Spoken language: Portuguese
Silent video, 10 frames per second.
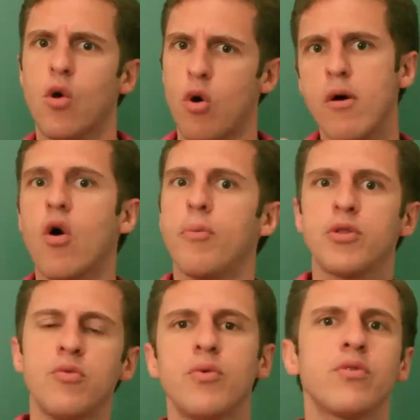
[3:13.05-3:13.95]
como a Copa
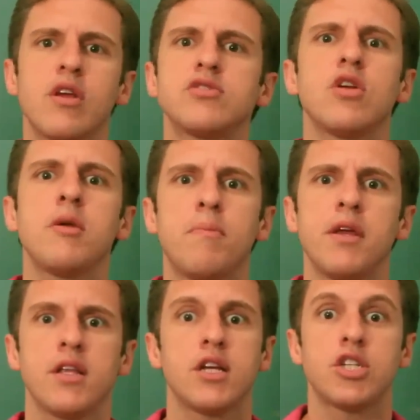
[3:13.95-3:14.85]
do Mundo e as
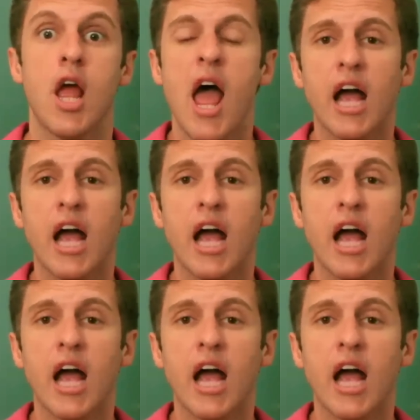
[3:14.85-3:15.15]
Olimpíadas.